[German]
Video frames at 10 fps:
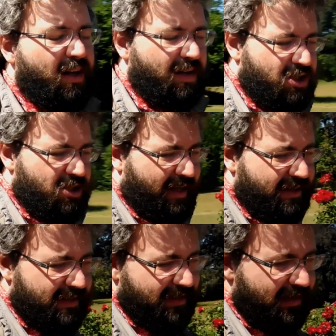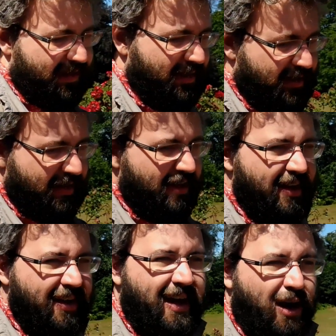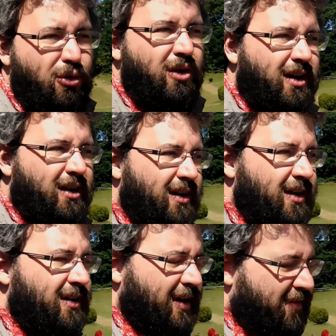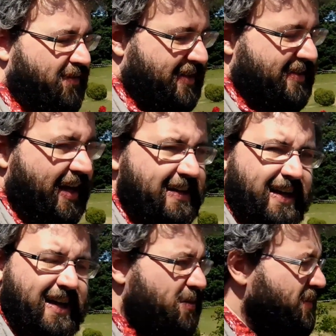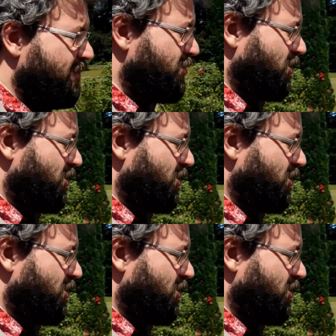entstand auch äh, etwa zeitgleich mit dem